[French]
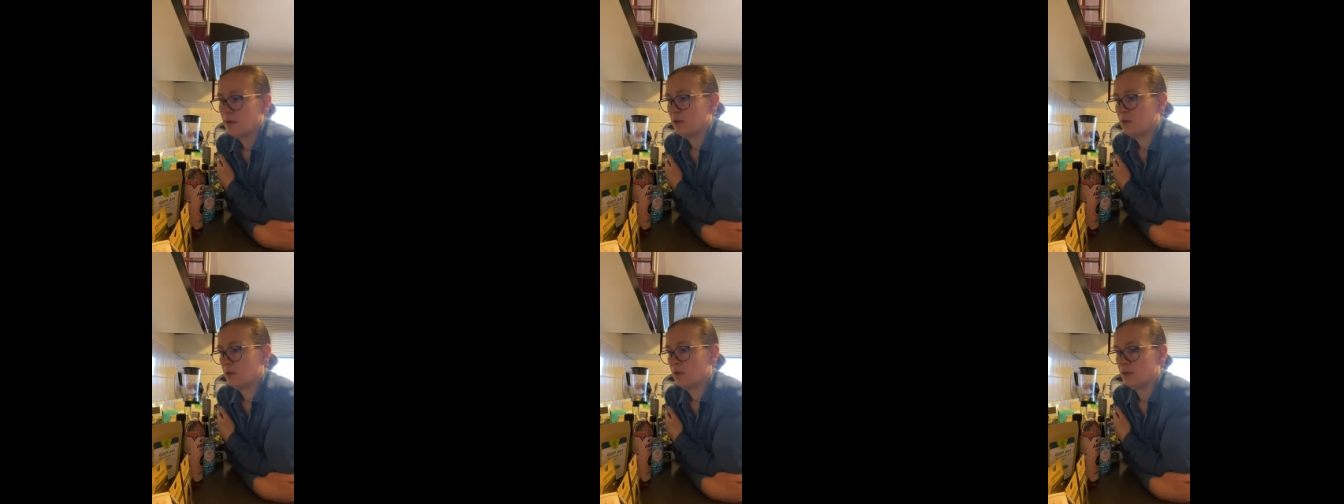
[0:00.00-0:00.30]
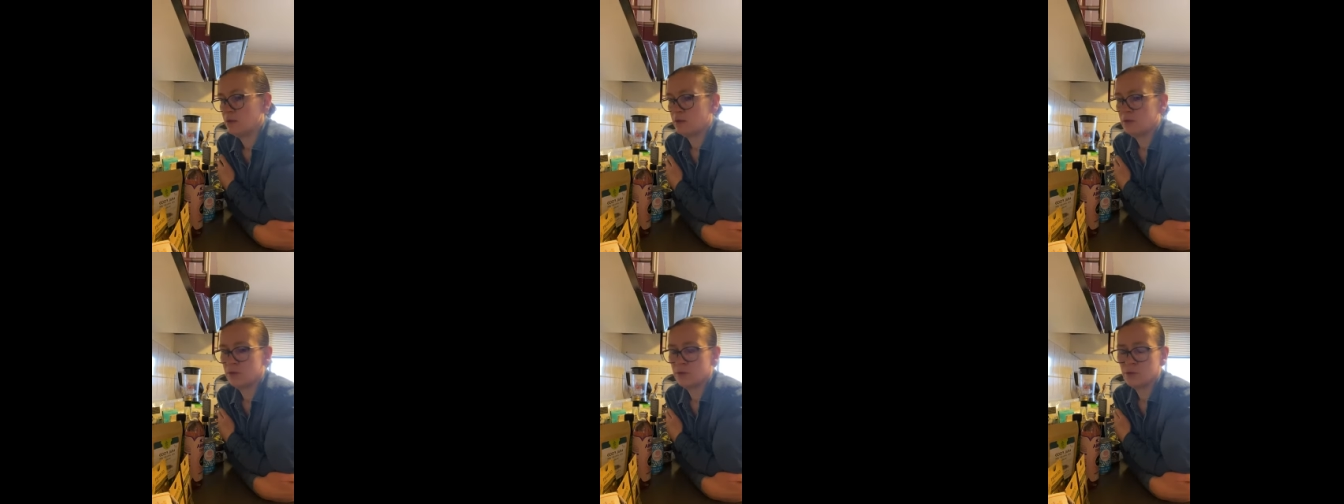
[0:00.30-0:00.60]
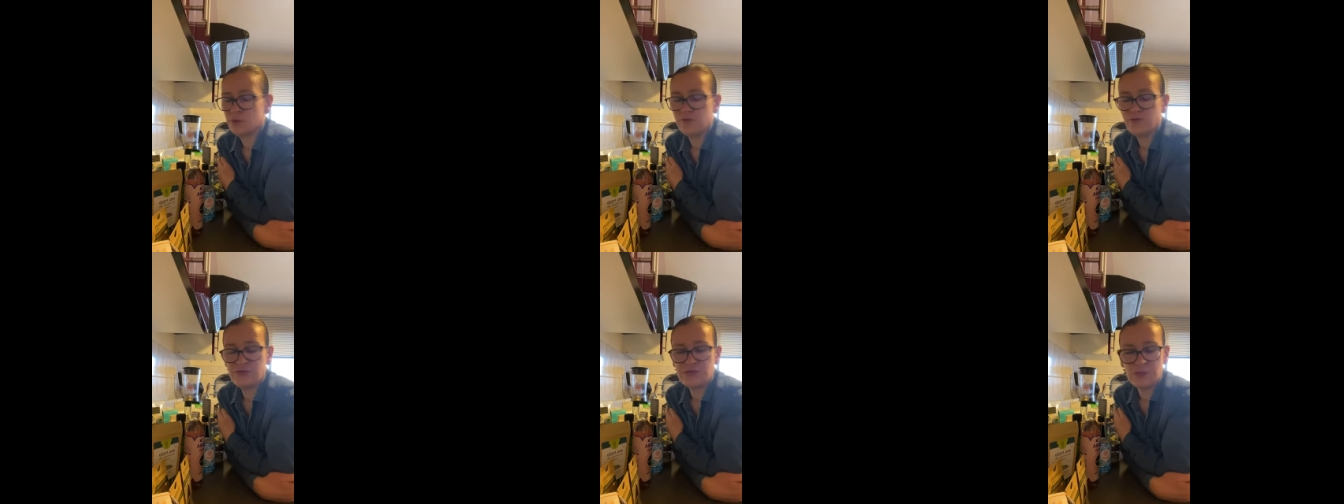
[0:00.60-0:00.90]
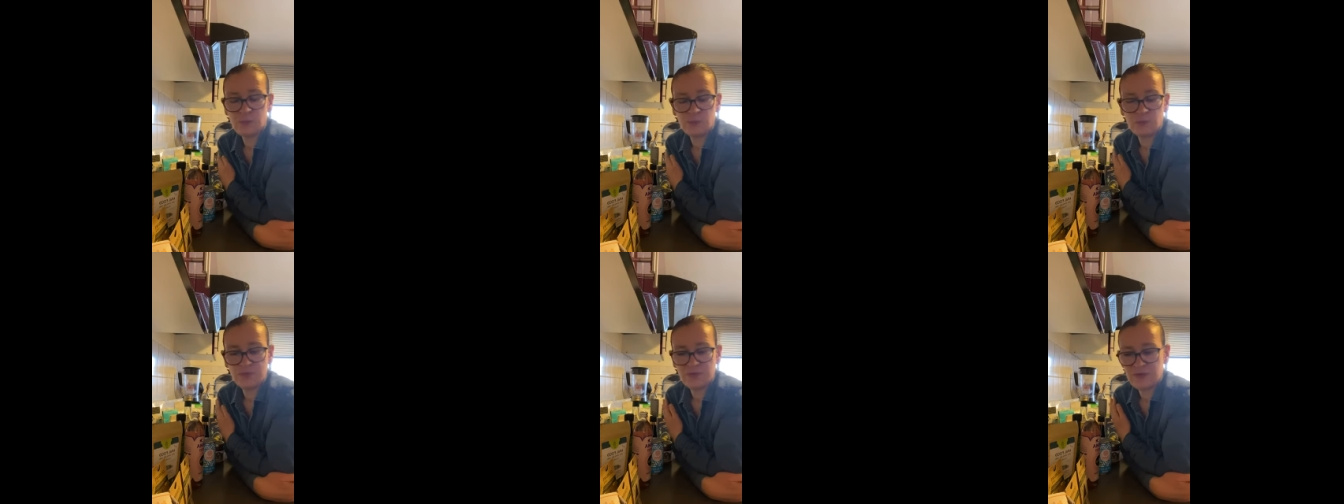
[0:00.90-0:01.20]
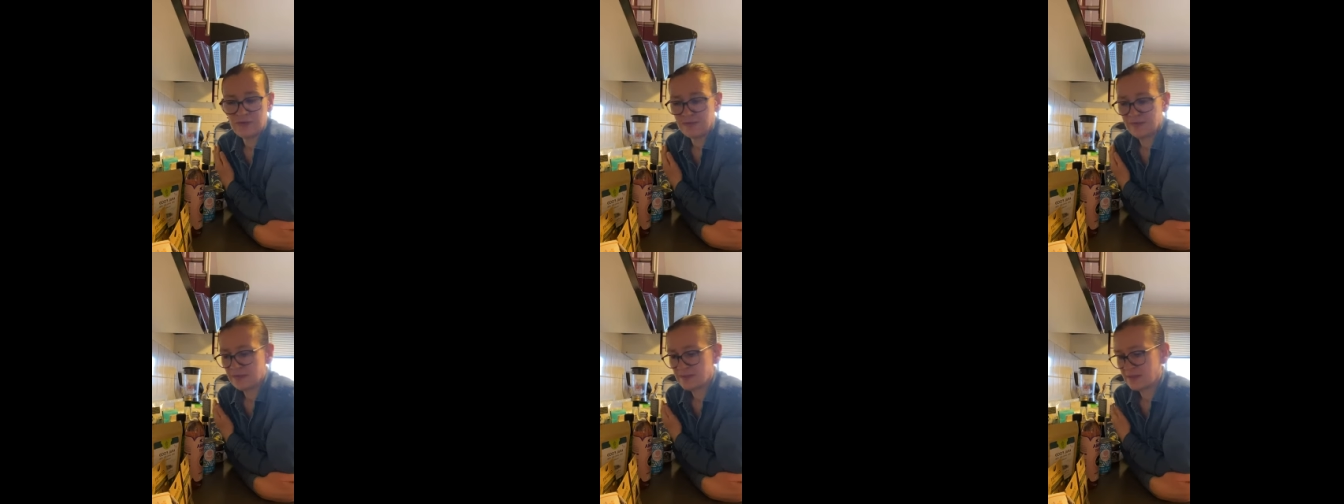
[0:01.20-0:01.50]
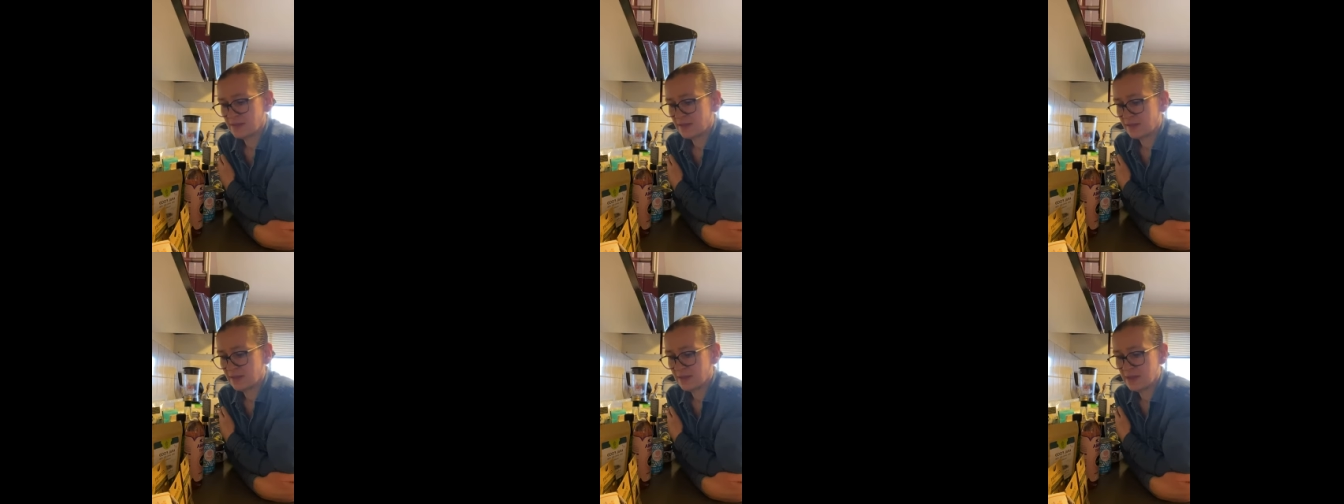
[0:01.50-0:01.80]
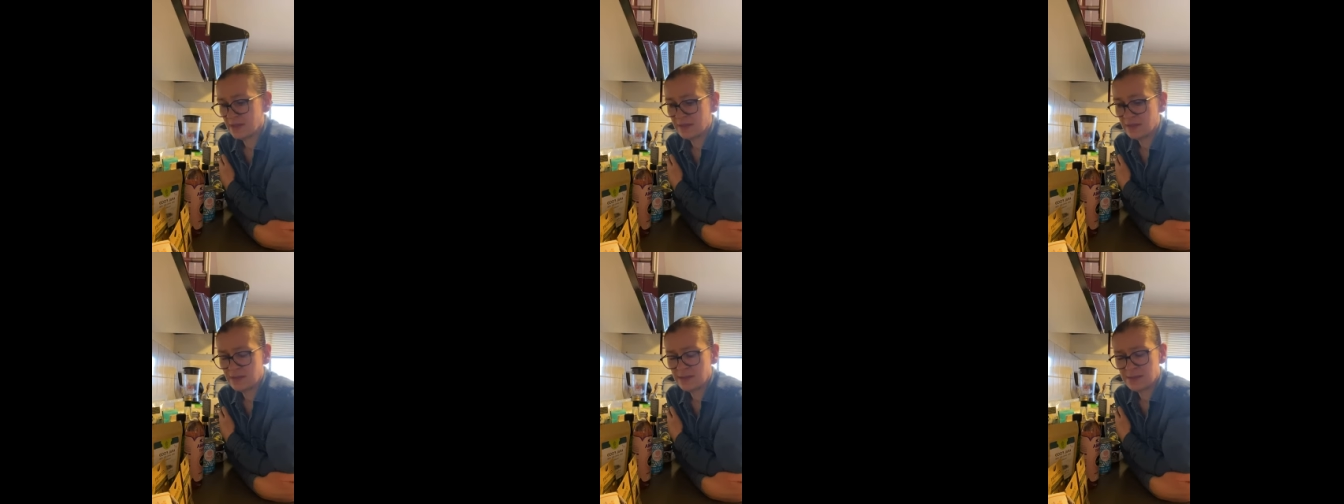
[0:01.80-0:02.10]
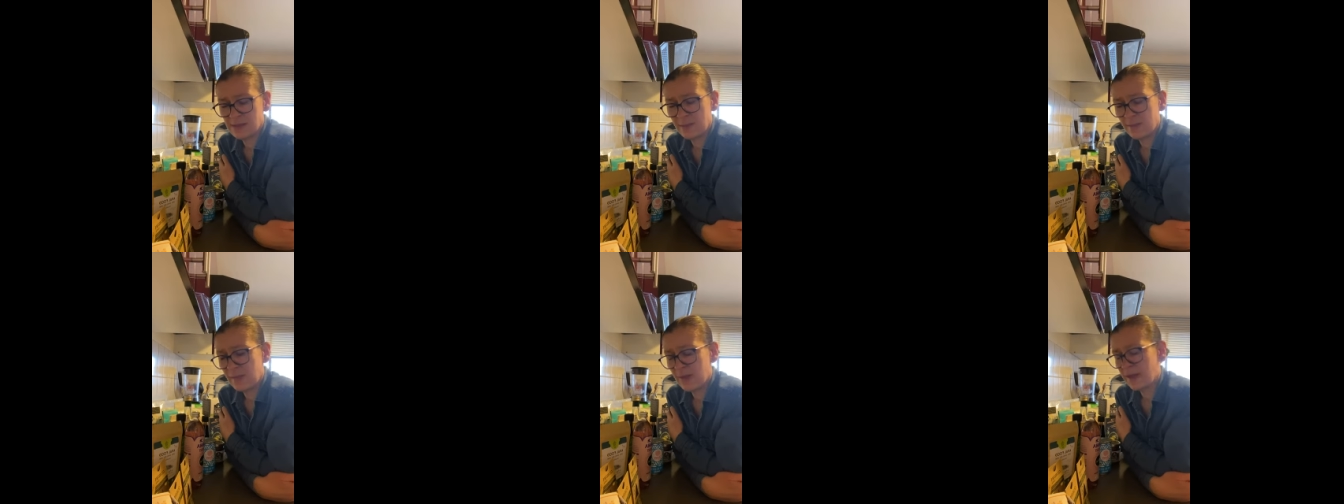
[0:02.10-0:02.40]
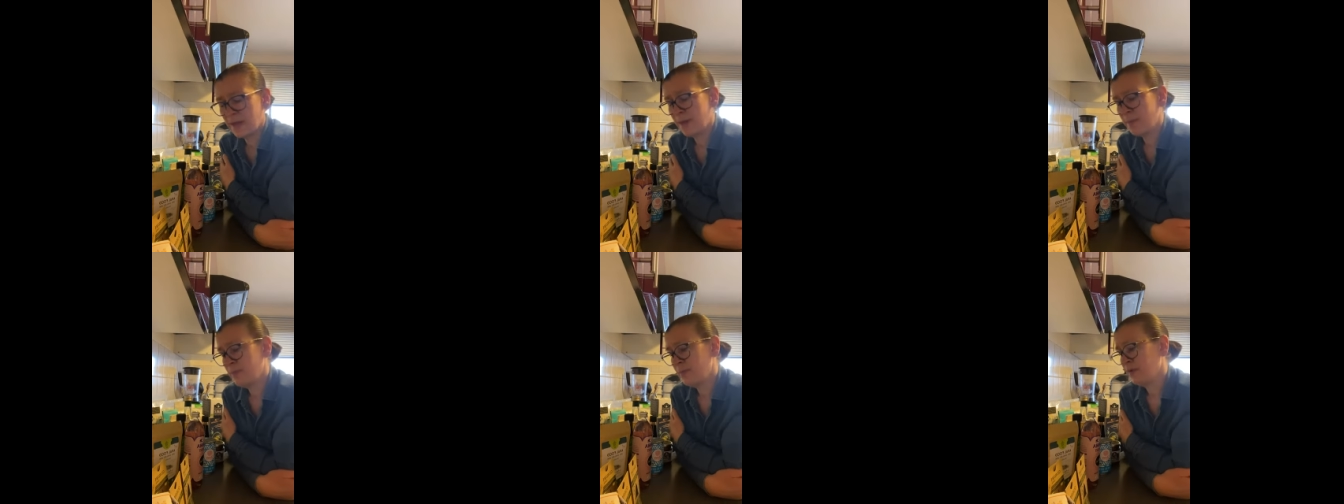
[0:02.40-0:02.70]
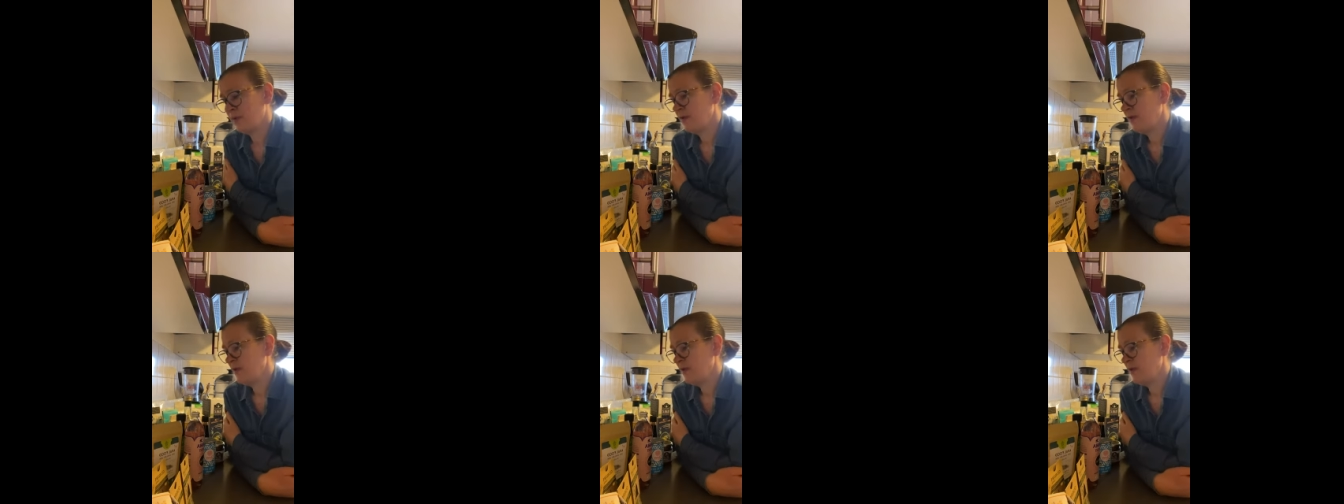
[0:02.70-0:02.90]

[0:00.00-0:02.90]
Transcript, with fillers: euh, vous êtes peut-être inscrit à des AMAP.